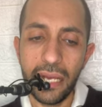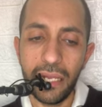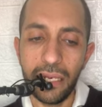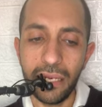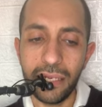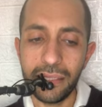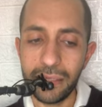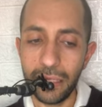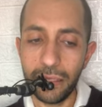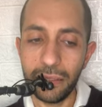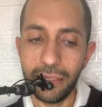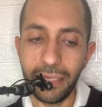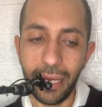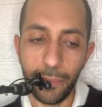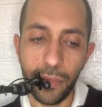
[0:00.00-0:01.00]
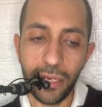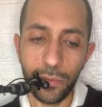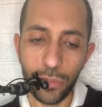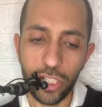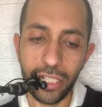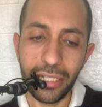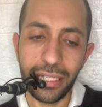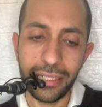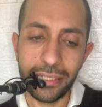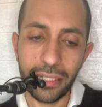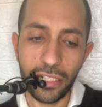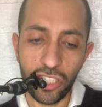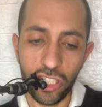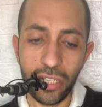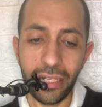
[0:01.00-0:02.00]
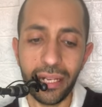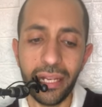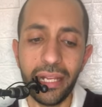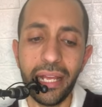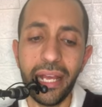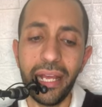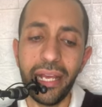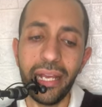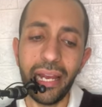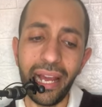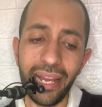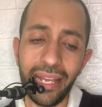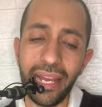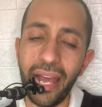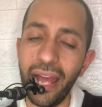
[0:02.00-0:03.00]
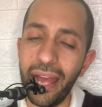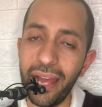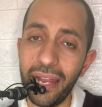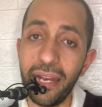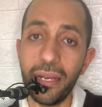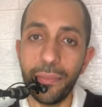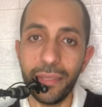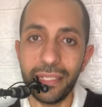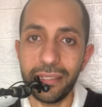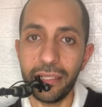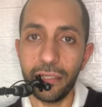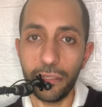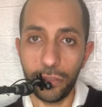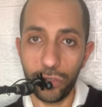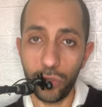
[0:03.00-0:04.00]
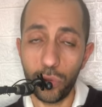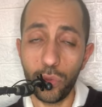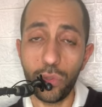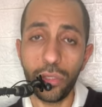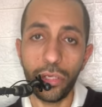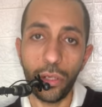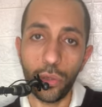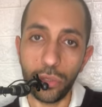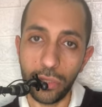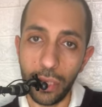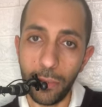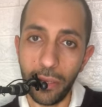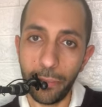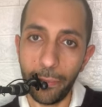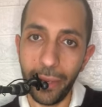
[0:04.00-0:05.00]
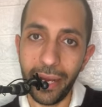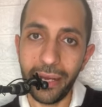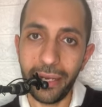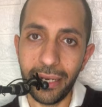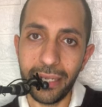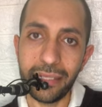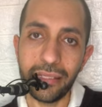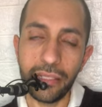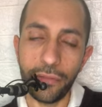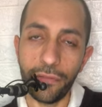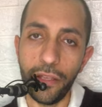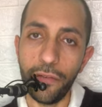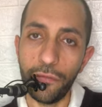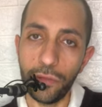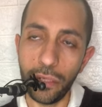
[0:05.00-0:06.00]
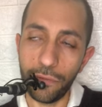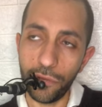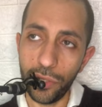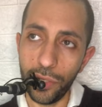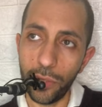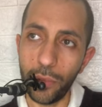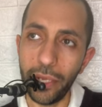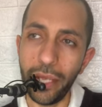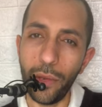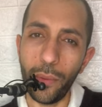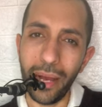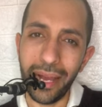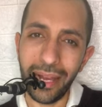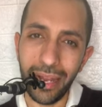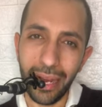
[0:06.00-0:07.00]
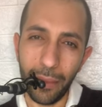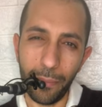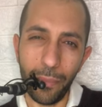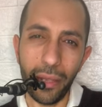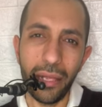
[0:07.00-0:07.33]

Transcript: لأن صحتي تعبانة ومش قادر أنزل الشركة الحقيقة أقل من ست شهور يعتبر بلاك ليست في فودافون يو كي وأغلب